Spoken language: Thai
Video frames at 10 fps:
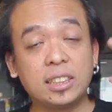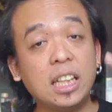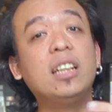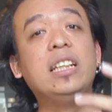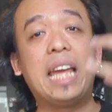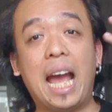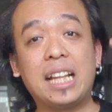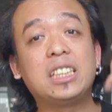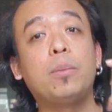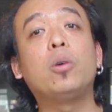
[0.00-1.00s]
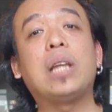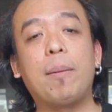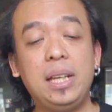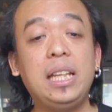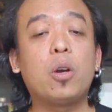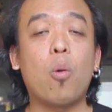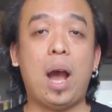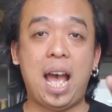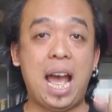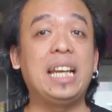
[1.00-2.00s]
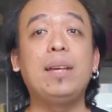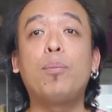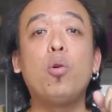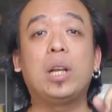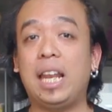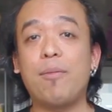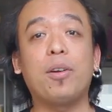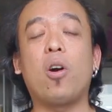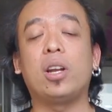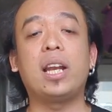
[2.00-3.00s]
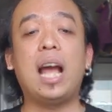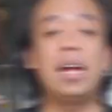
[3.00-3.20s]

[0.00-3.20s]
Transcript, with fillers: ซึ่ง The Untouchable ทำได้ดีกว่า อันนี้พูดเคลมไปก่อนเลยนะ